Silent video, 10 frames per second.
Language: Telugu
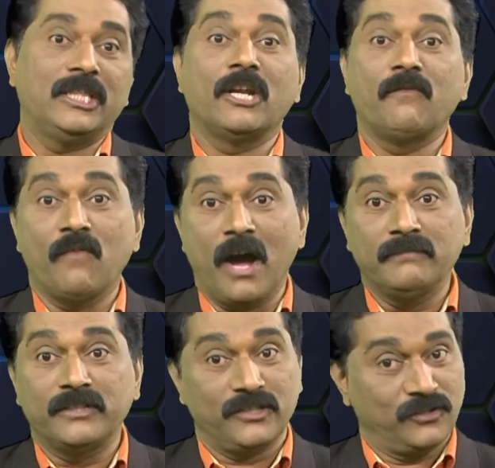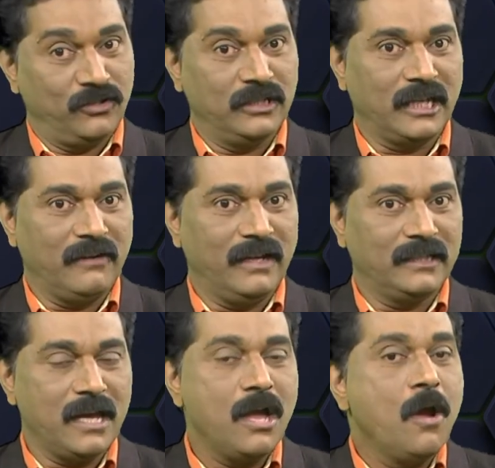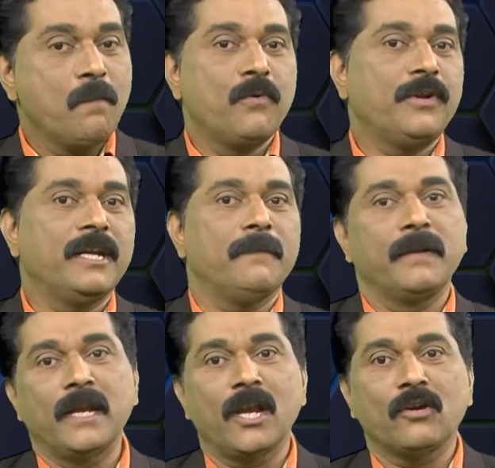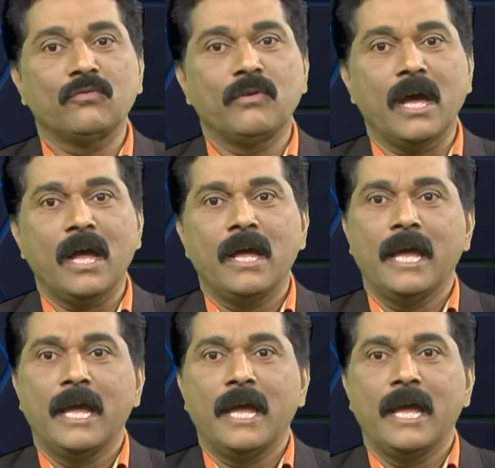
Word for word: ఇతను వివాహం చేసుకున్న తర్వాత పుట్టిన పిల్లలకు కూడా